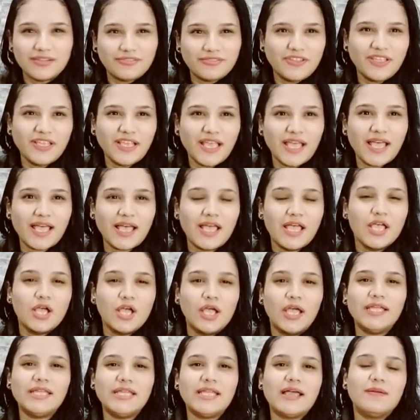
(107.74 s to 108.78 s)
فيها
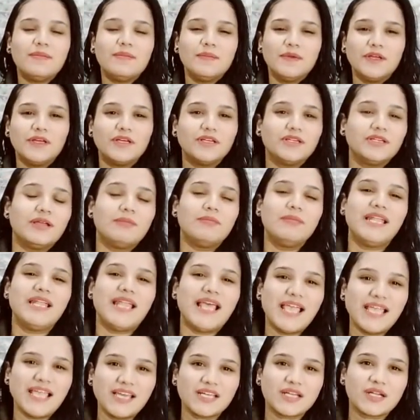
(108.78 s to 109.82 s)
هي من
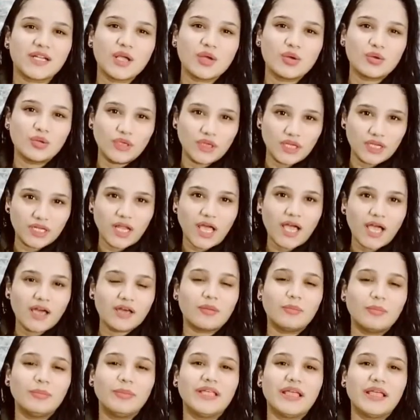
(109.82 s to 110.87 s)
الاخر رجل
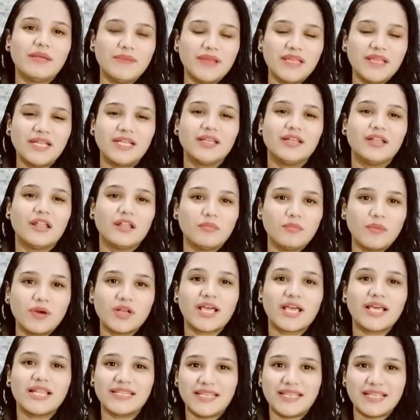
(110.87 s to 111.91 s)
العقرب بيميل الى
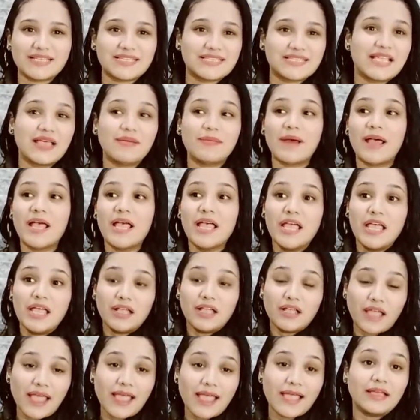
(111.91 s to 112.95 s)
المراه الجذابه
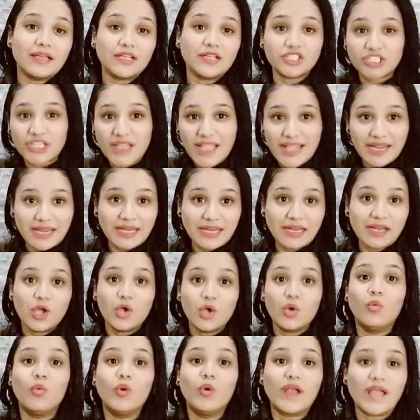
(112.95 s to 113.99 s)
كشكل
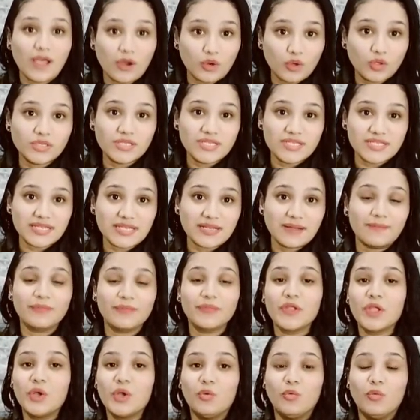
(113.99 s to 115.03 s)
وكأنثى
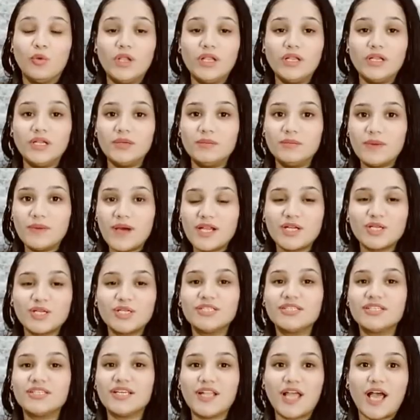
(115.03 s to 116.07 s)

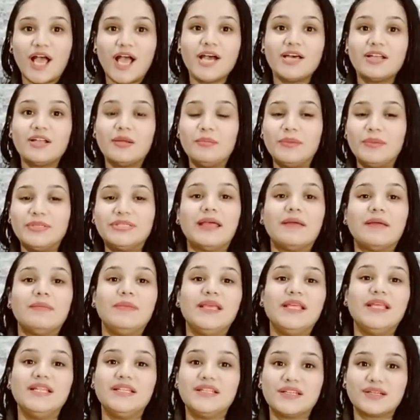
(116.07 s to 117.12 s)
والمرأة العقرب
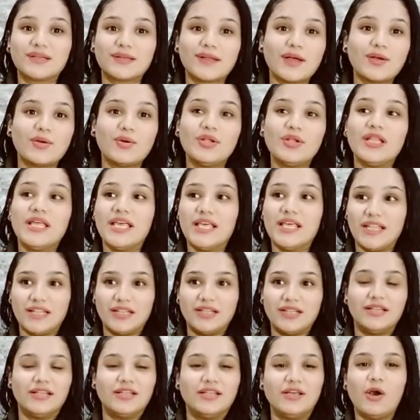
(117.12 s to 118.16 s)
بتميل للرجل
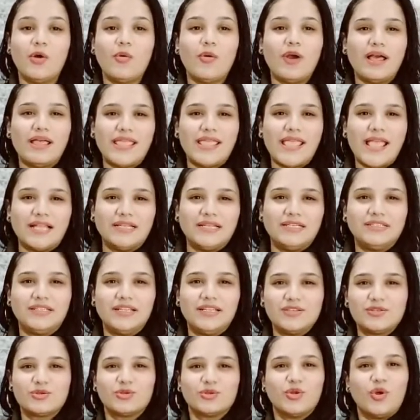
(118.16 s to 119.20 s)
اللي هو يعني
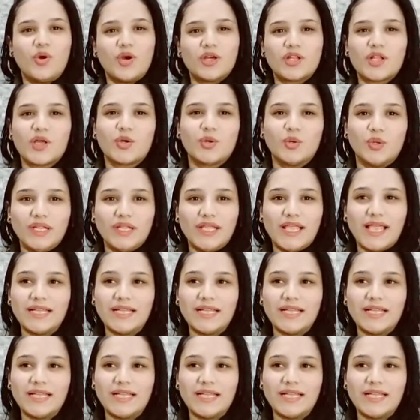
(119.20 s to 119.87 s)
تحس ان هو رجل